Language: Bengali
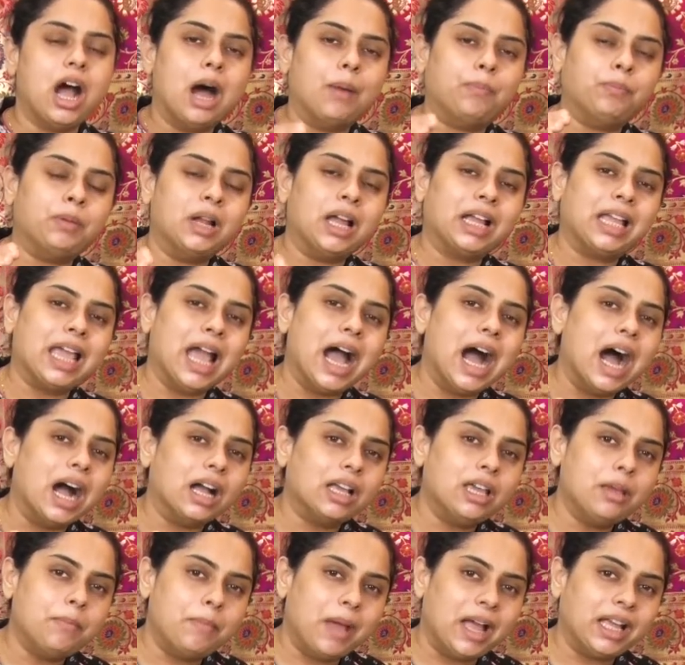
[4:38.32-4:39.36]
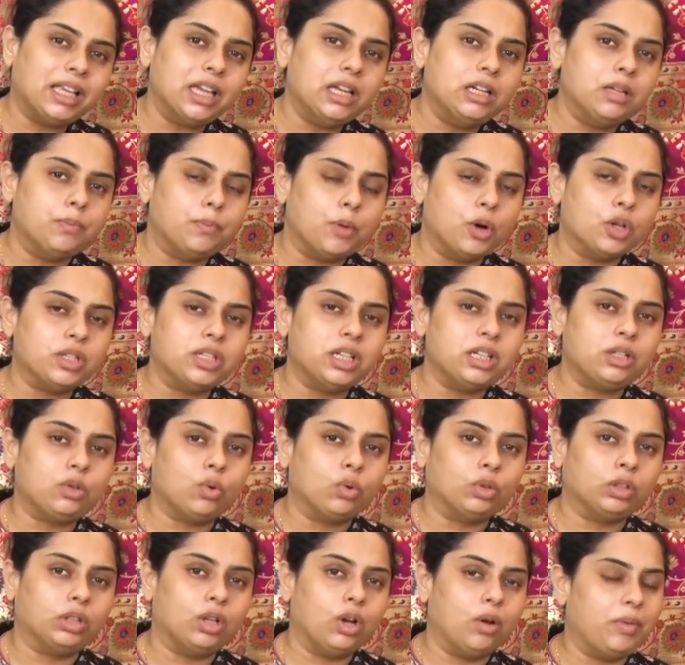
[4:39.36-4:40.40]
আপনাকে আগে ব্যাংকে ডিপোজিট
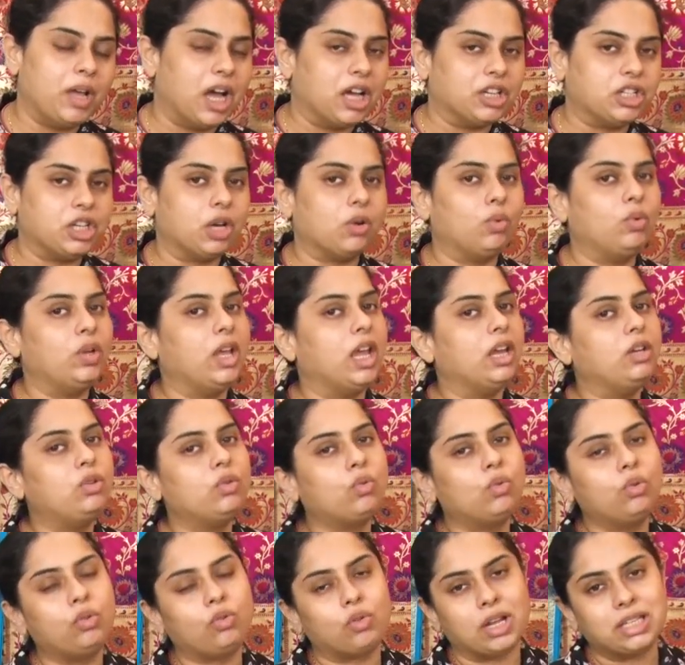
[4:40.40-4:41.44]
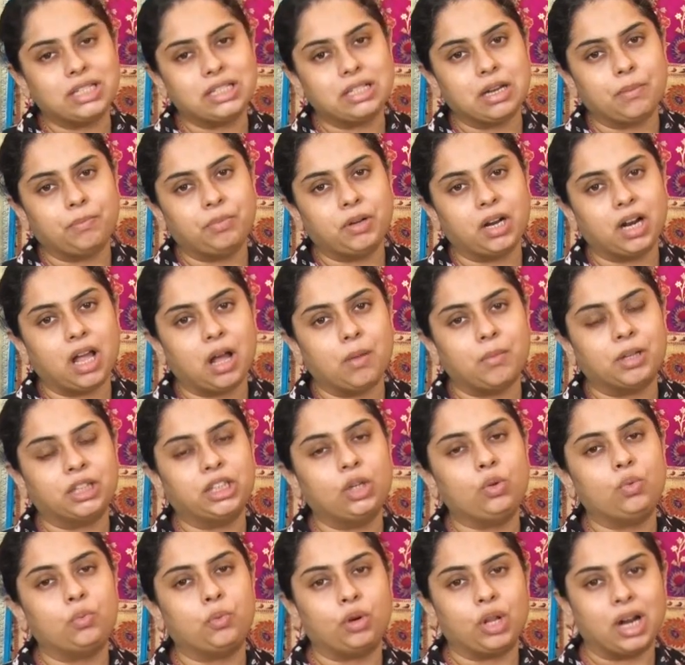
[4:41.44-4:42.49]
করতে হবে আশা করি এইটুকু ট্রাস্ট আপনারা
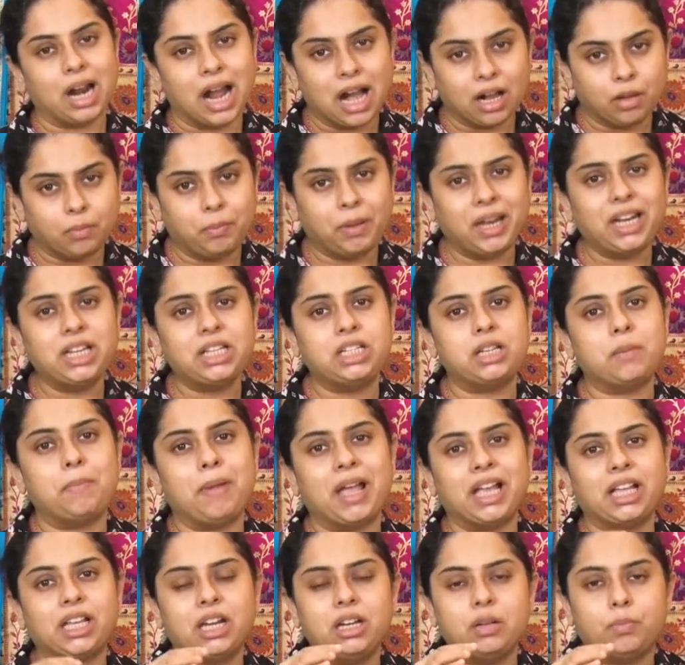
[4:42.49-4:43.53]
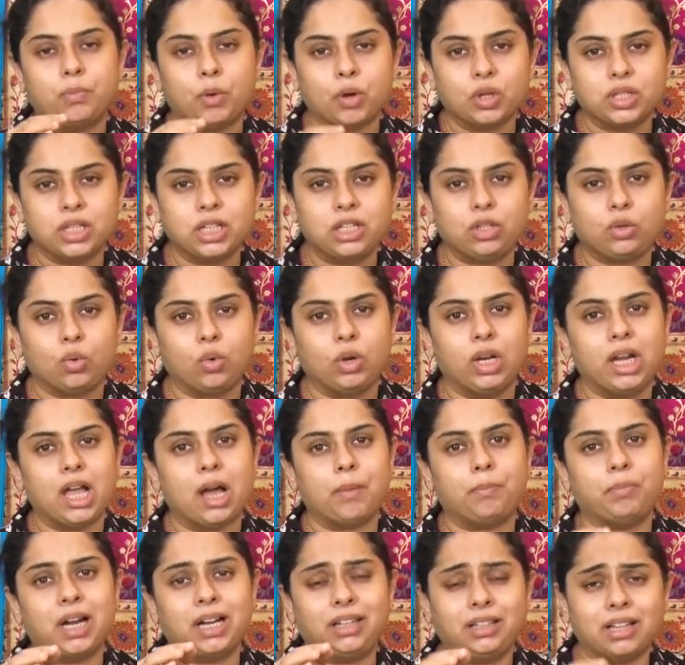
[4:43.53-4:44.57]
আমাদের উপরে রাখবেন যে ব্যাংকে ডিপোজিট করলে
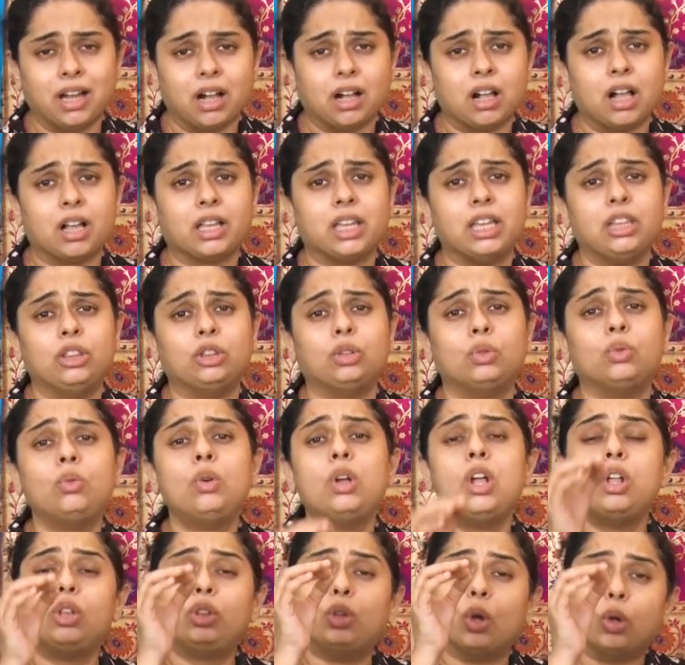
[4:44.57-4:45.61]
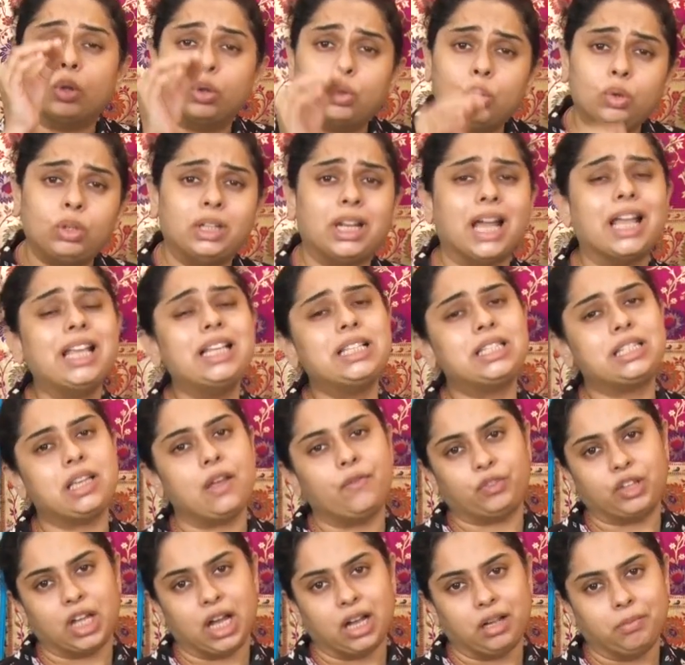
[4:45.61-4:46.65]
আপনার টাকা কিন্তু ততটাই সেফ
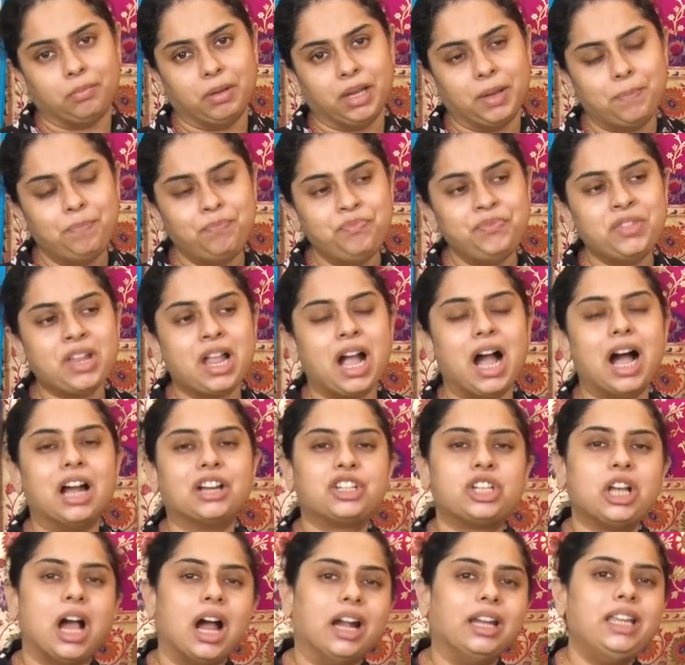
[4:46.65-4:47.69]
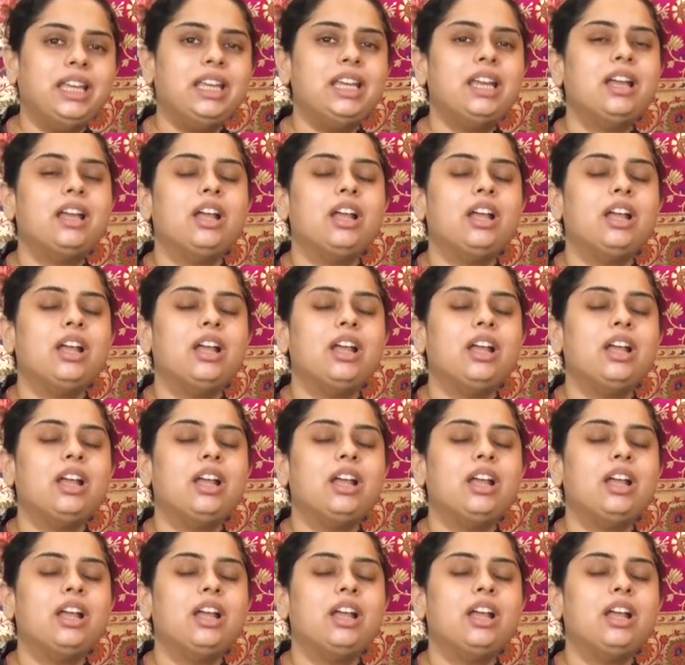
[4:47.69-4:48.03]
থাকবে আর শাড়ি